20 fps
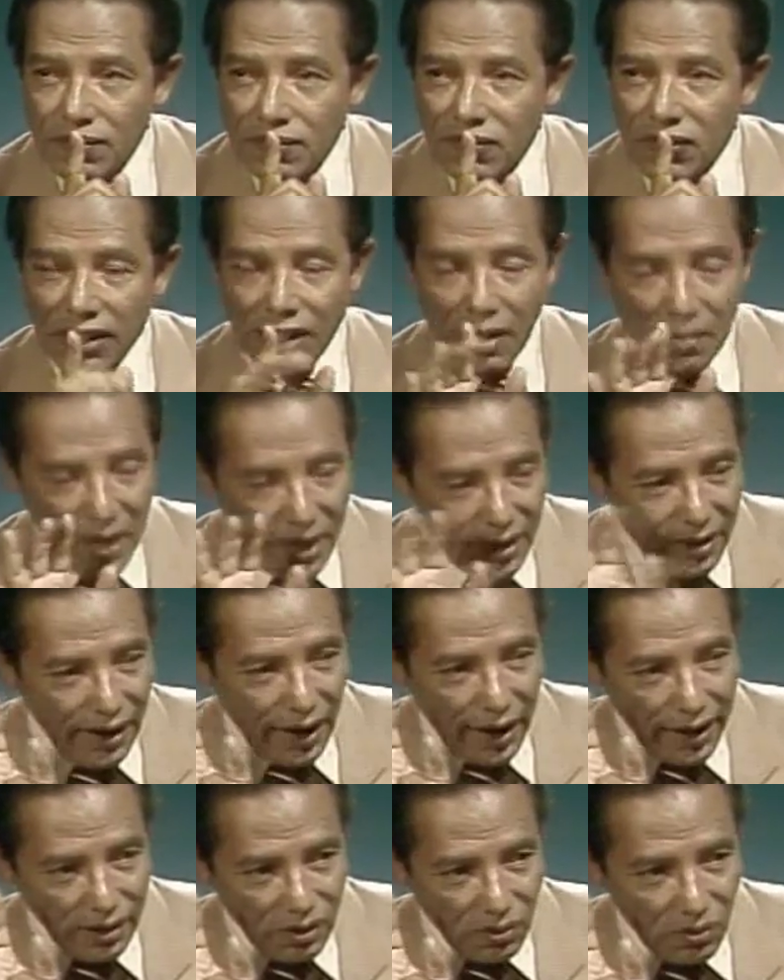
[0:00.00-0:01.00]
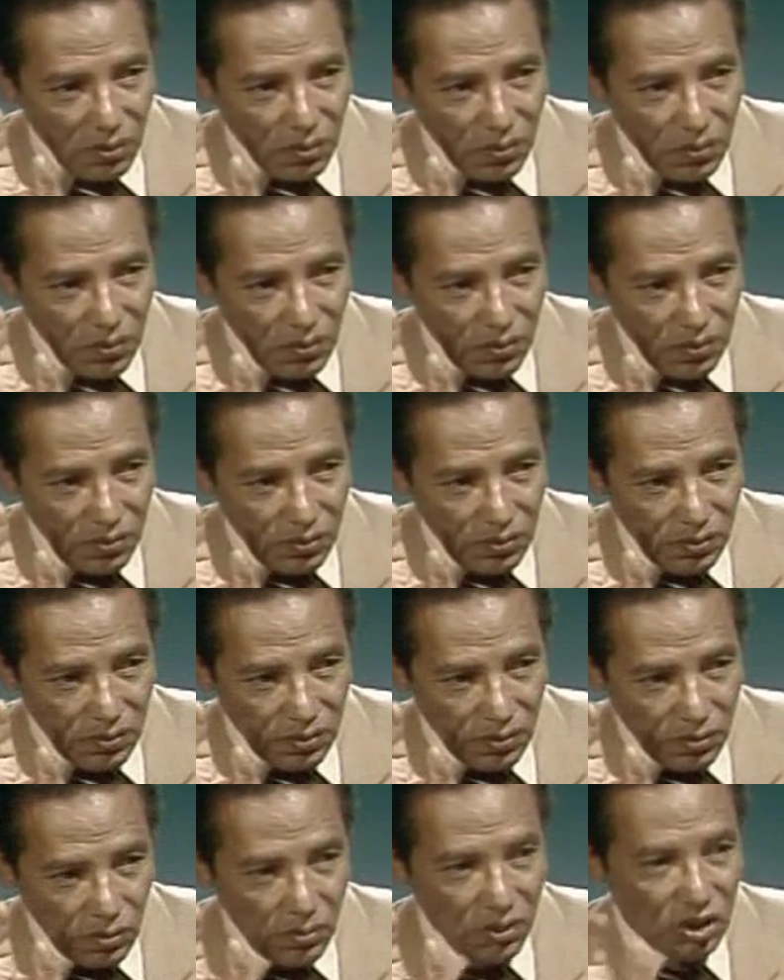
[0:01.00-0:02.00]
فده بقى اللي عنده
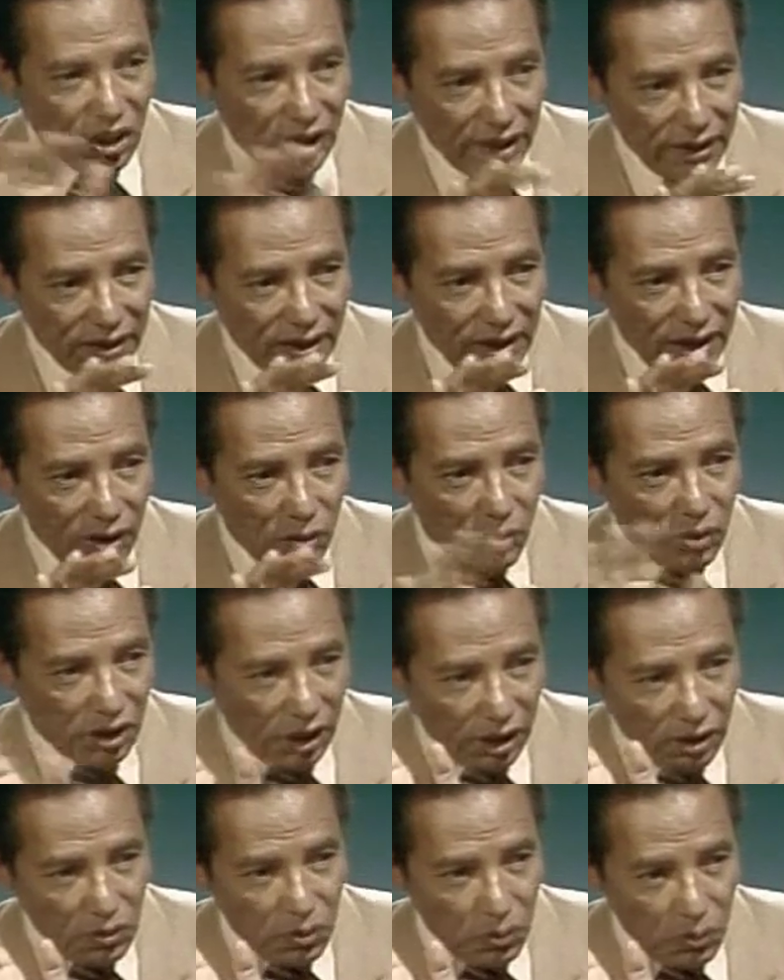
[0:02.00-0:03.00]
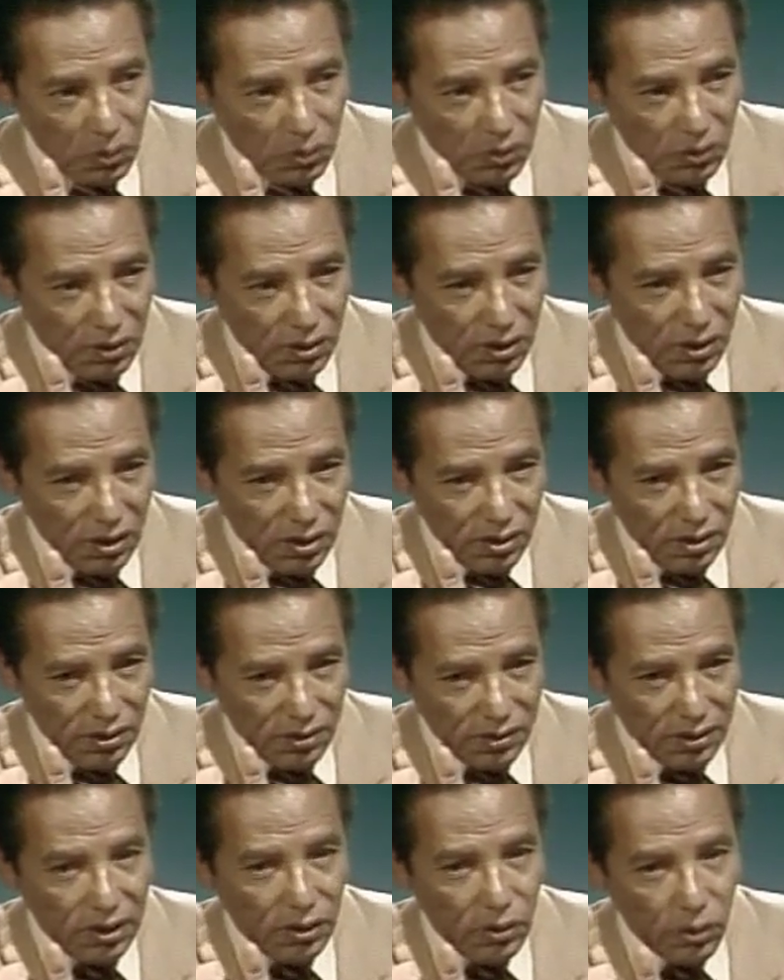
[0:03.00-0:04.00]
ومش عندنا ومش هيكون
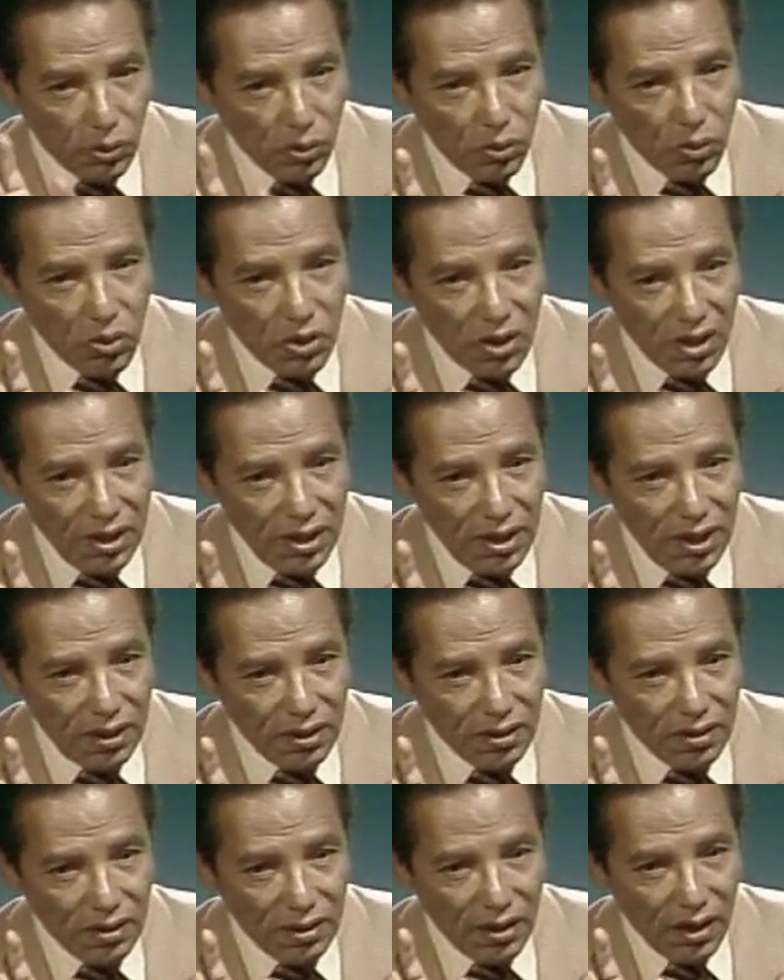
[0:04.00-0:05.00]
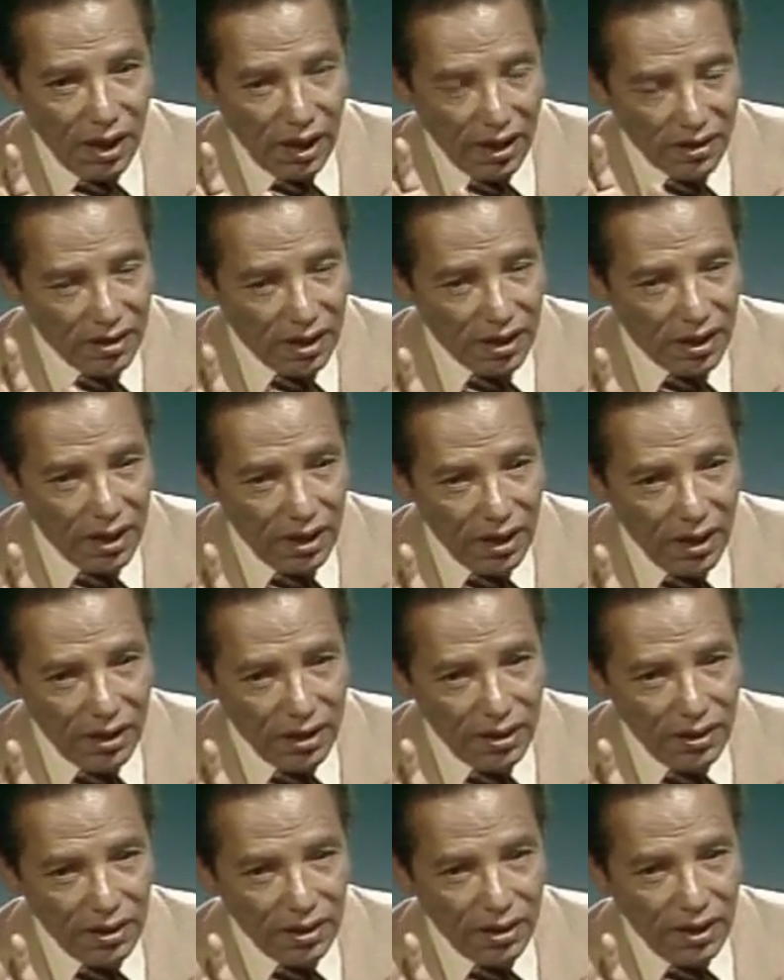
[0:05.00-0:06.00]
دي خصوصية حذرها
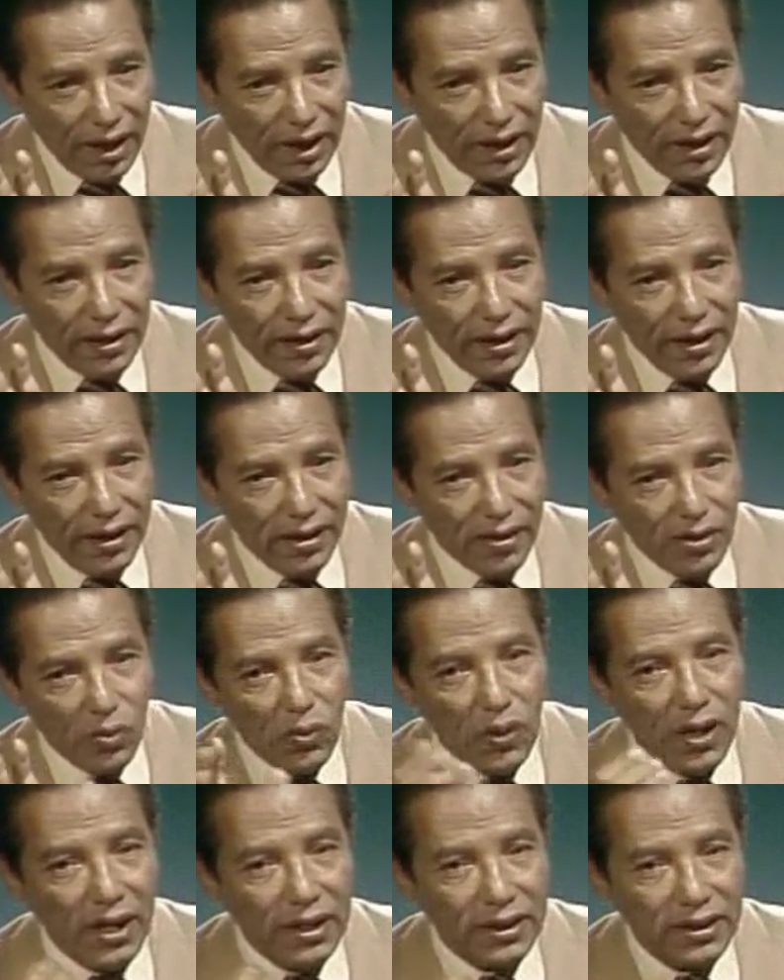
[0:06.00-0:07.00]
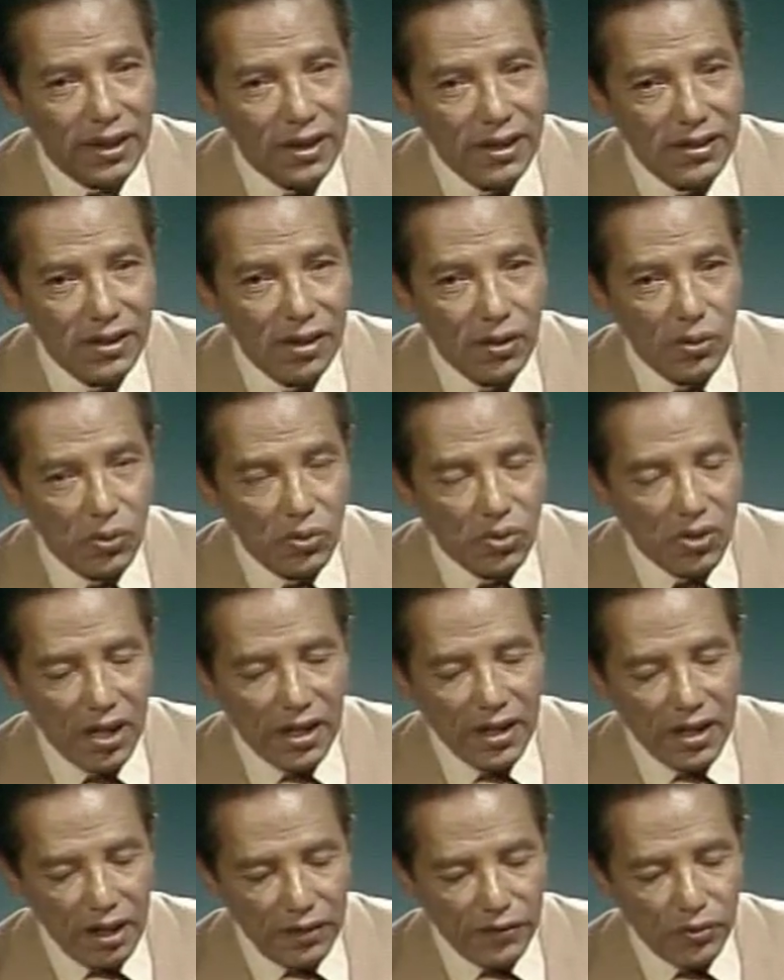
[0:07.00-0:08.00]
على الناس وأعطى هذه الخصوصية
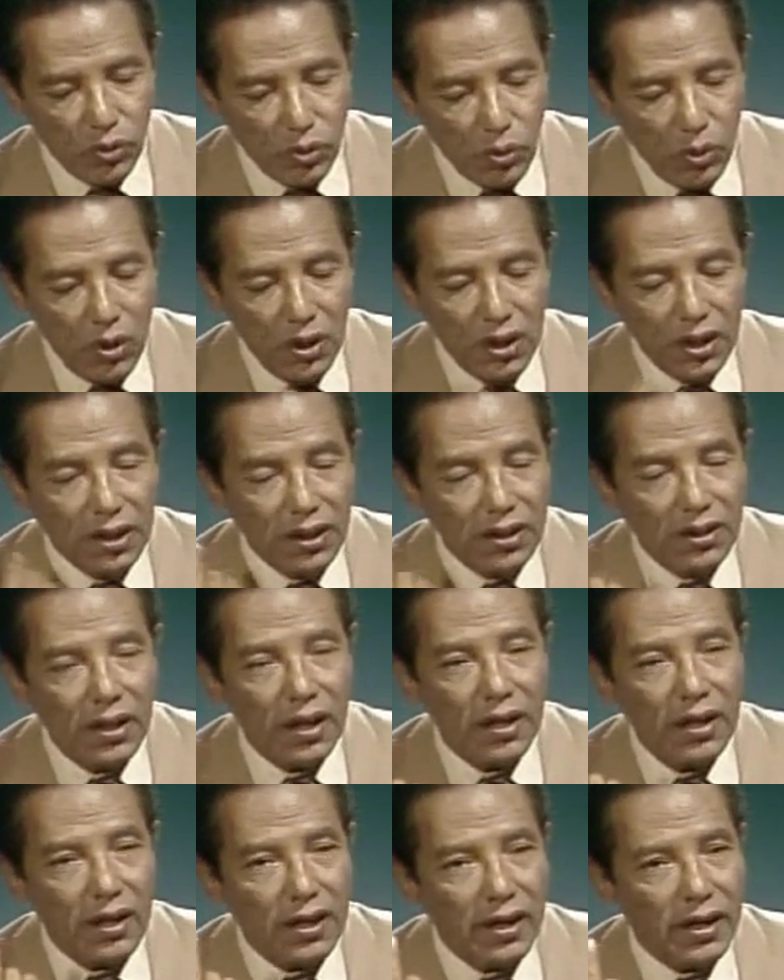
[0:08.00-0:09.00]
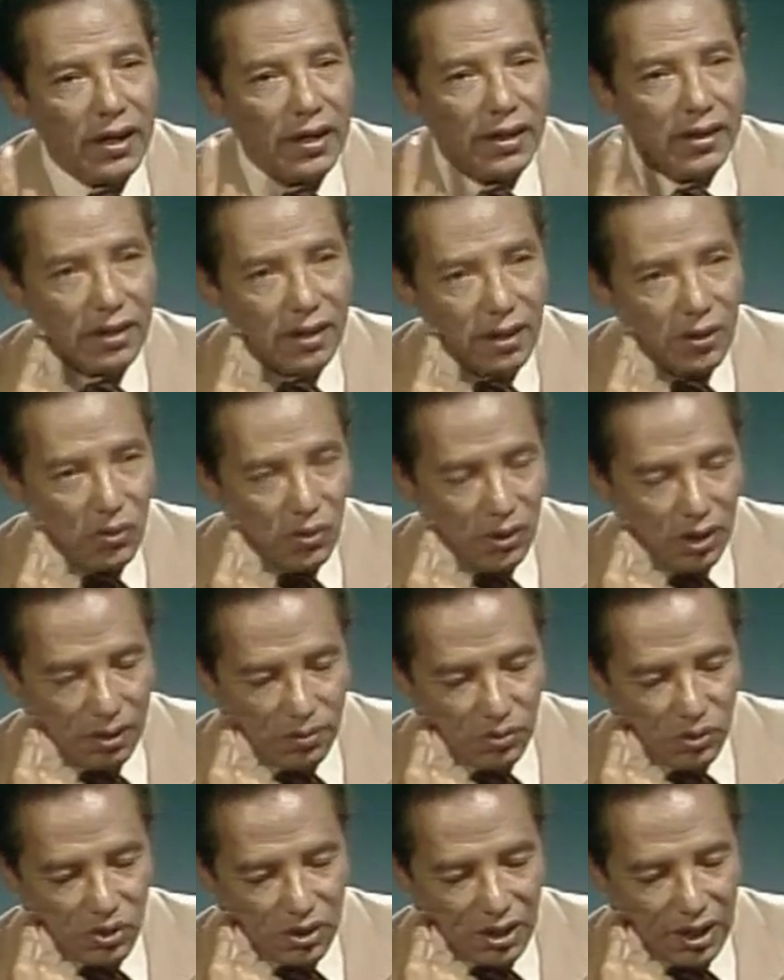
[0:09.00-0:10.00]
لنفسه إن الله عنده
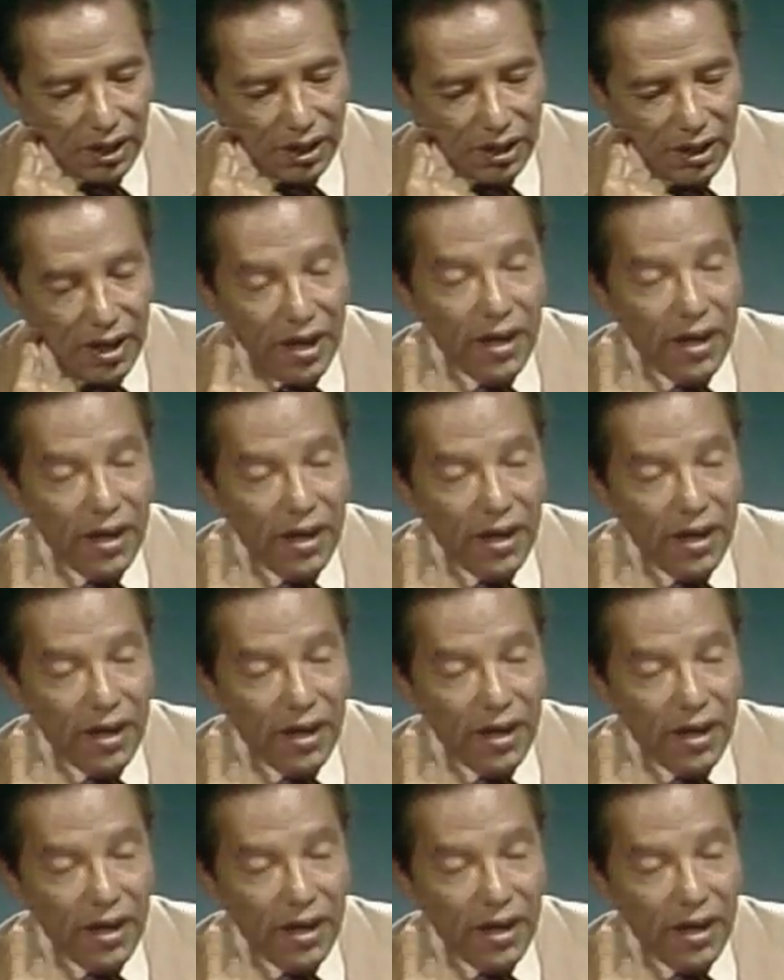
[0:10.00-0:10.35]
علم الساعة